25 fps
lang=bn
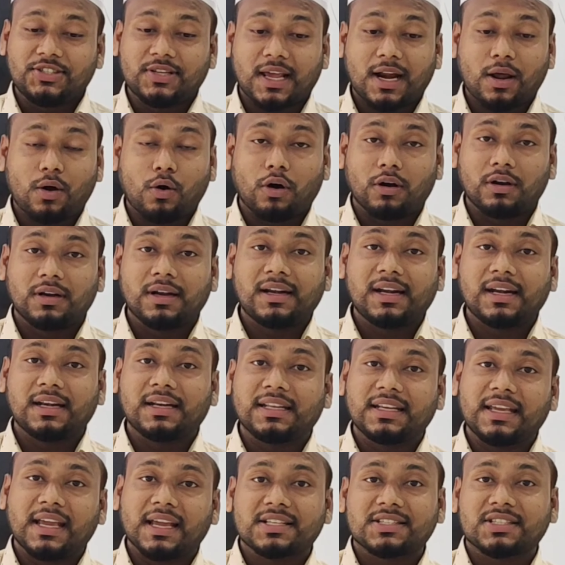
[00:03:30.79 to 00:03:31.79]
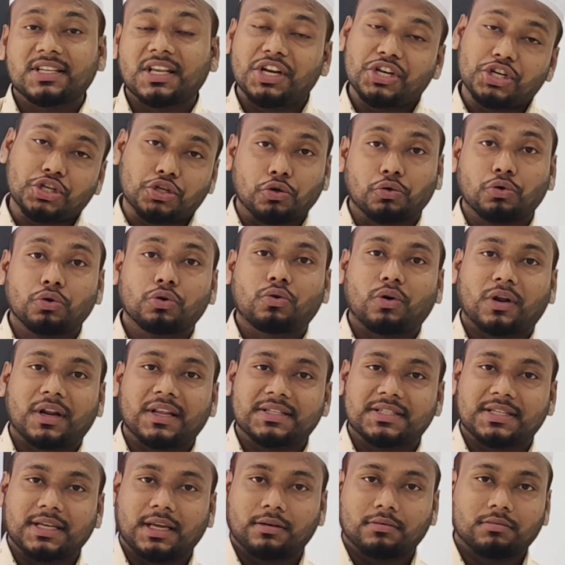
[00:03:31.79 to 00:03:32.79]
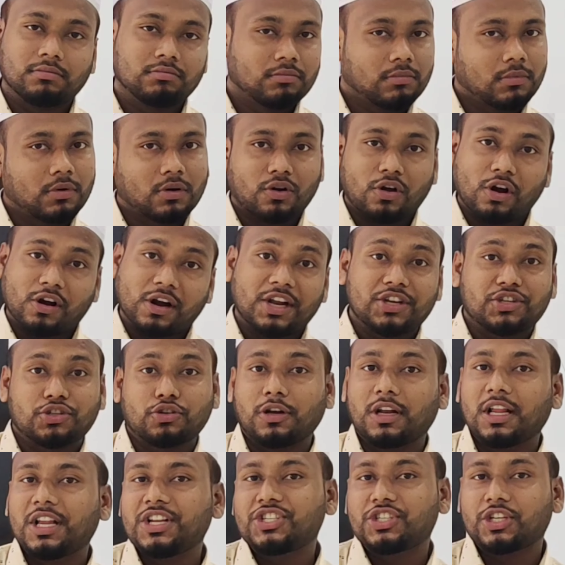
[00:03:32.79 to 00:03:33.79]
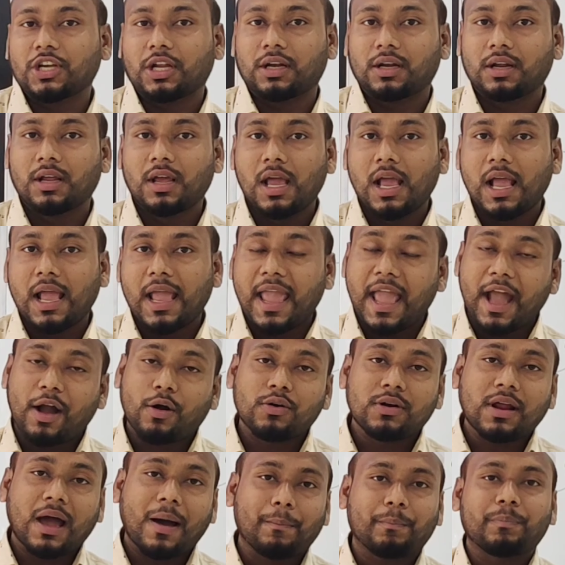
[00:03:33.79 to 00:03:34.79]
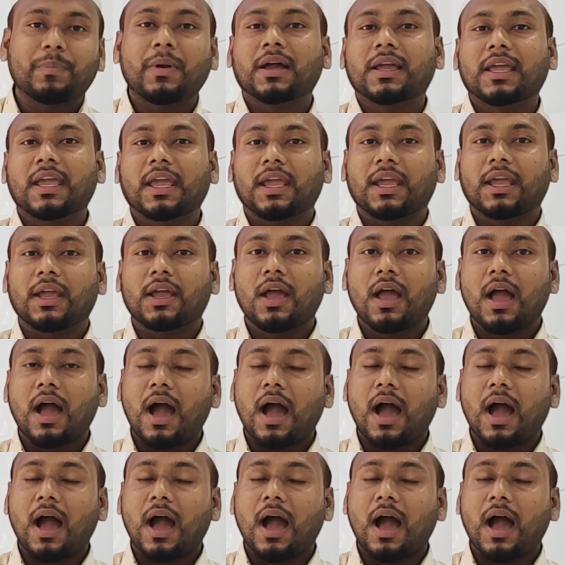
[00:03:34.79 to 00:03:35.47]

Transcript: যারা অলরেডি ডিএক্সএন শুরু করেছেন কনগ্রাচুলেশন এখন আপনাকে